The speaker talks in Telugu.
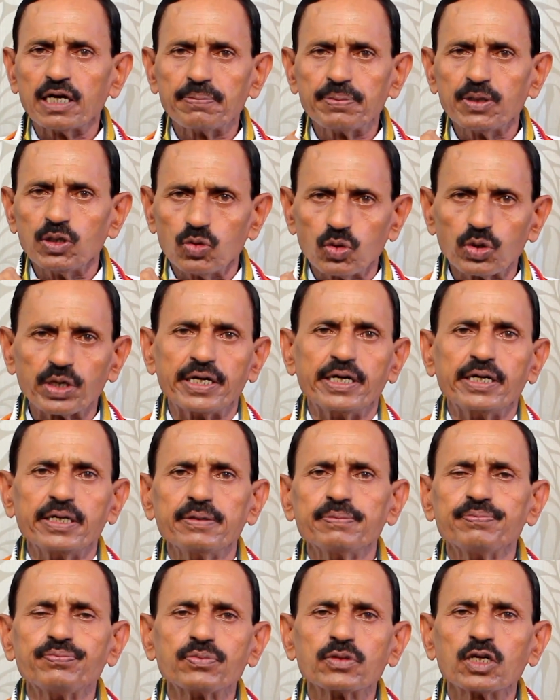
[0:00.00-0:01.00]
కలిపి నూరండి
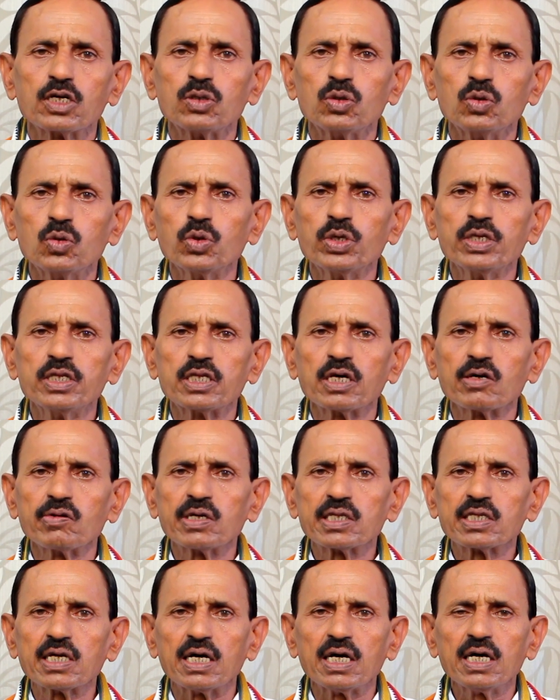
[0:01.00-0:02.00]
నూరిన
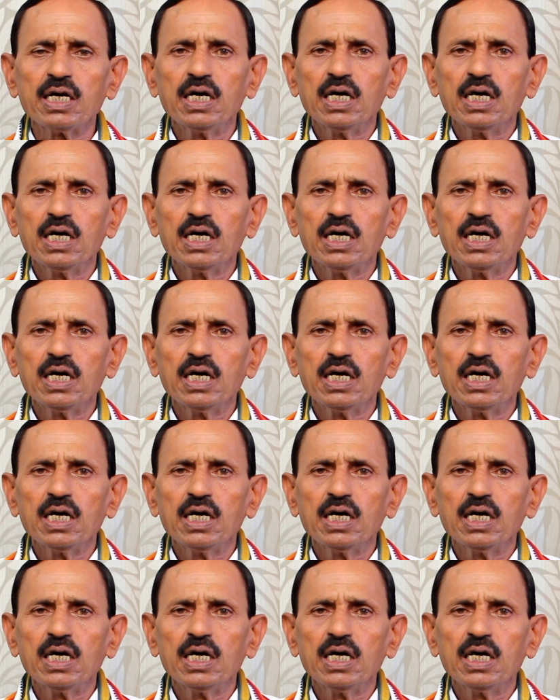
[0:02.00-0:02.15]
తర్వాత